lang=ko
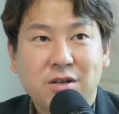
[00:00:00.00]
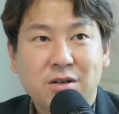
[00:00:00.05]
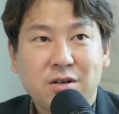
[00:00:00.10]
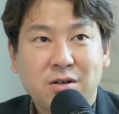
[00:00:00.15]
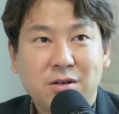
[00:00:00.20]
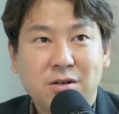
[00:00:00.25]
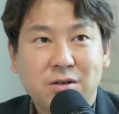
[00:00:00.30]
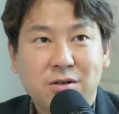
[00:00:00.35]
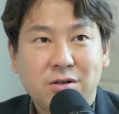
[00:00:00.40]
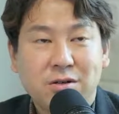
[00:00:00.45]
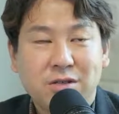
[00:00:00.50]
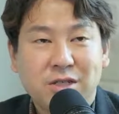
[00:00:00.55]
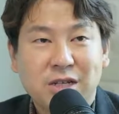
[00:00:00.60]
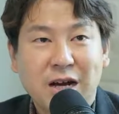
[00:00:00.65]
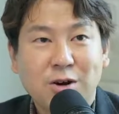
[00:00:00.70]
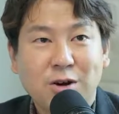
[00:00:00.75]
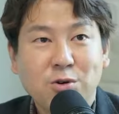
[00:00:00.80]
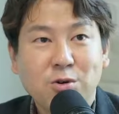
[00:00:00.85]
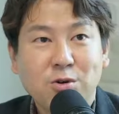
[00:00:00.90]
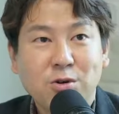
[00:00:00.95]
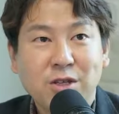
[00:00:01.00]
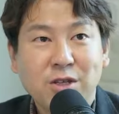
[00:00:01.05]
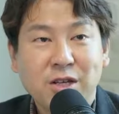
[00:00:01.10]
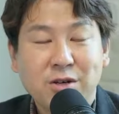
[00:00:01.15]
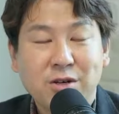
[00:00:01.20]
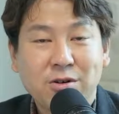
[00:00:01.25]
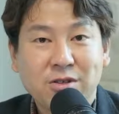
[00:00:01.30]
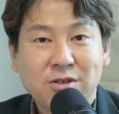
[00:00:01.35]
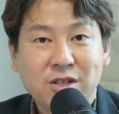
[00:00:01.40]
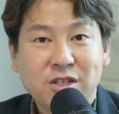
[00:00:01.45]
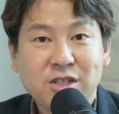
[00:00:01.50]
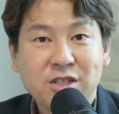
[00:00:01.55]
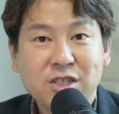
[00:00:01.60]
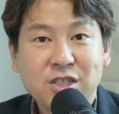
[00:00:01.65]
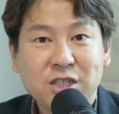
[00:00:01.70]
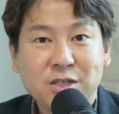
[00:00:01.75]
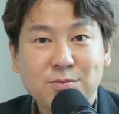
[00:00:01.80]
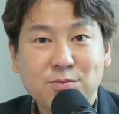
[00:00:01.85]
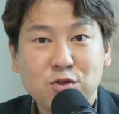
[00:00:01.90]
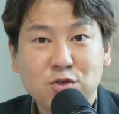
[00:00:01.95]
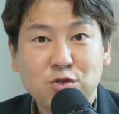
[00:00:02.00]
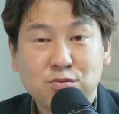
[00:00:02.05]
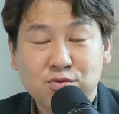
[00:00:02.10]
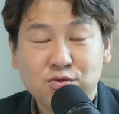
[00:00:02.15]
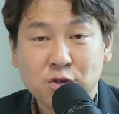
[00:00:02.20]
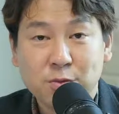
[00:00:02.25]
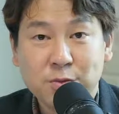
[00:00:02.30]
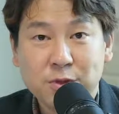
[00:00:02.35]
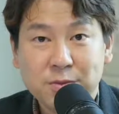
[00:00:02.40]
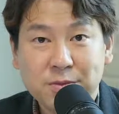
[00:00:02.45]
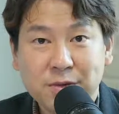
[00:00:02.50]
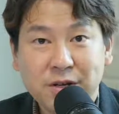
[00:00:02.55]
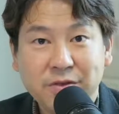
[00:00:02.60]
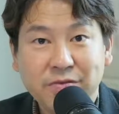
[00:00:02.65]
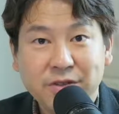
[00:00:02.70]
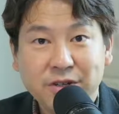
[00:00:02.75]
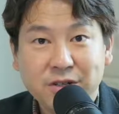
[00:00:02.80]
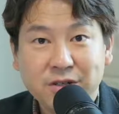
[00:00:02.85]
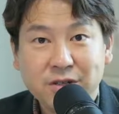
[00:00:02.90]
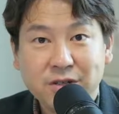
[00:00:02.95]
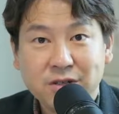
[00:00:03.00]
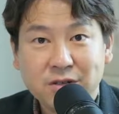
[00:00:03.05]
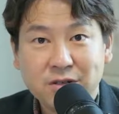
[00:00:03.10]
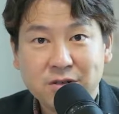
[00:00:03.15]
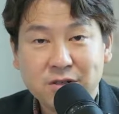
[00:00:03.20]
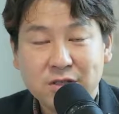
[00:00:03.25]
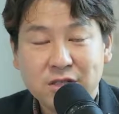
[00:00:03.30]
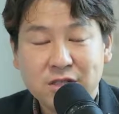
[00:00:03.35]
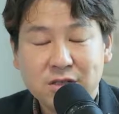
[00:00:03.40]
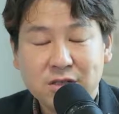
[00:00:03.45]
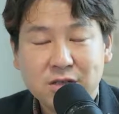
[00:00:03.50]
어, 장롱이나 이런 큰 짐들도 무겁지만 어,